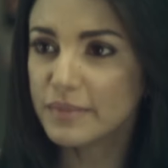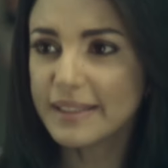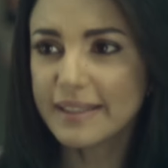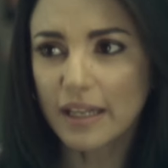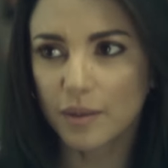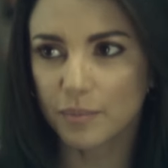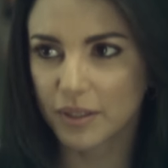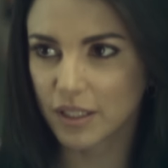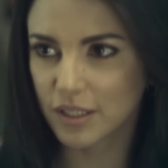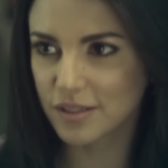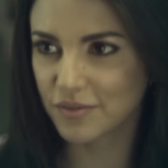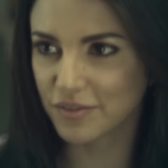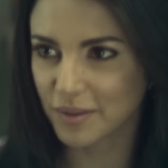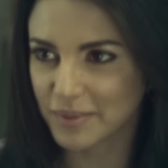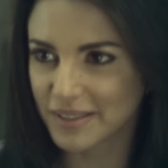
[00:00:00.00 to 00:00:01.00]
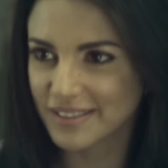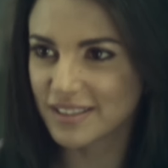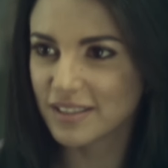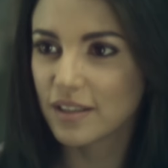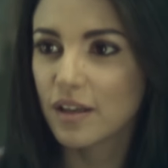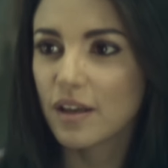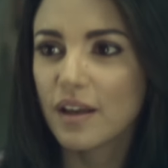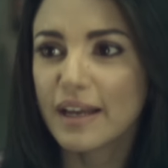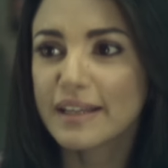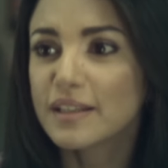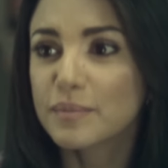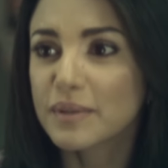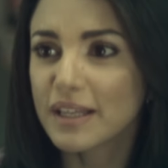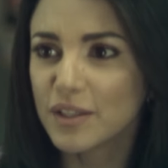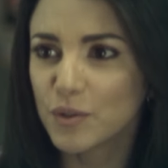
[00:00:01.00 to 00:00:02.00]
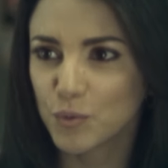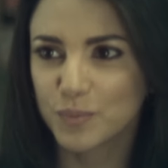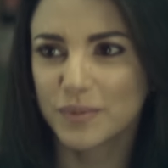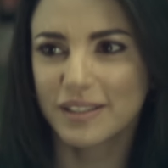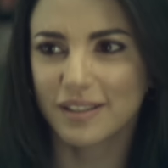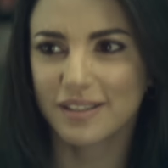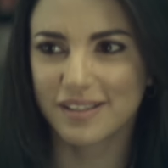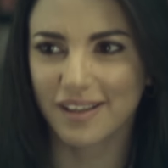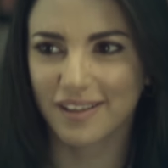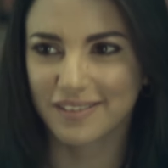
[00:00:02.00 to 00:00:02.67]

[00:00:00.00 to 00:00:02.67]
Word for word: ده اللي بيتكسف يا بنتي ادم جريء وب100 لسان